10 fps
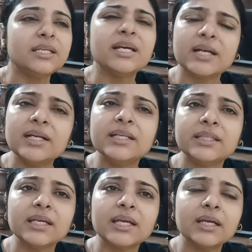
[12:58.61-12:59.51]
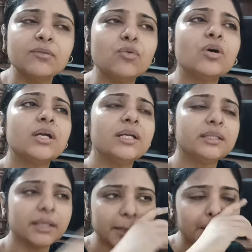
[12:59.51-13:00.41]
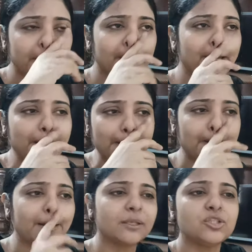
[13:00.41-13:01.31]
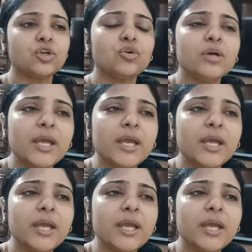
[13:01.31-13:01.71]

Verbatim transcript: ये कर लेते हैं वो कर लेते हैं चलो